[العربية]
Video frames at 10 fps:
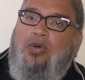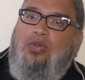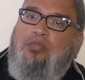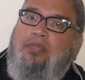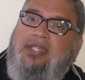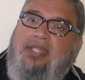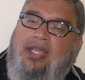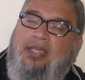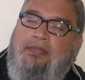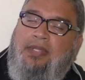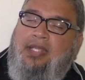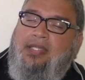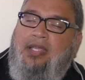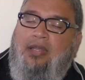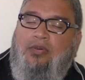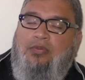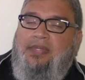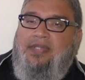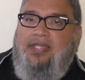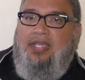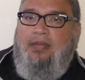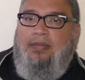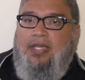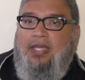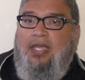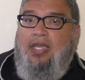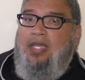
رب صائم ليس له من صيامه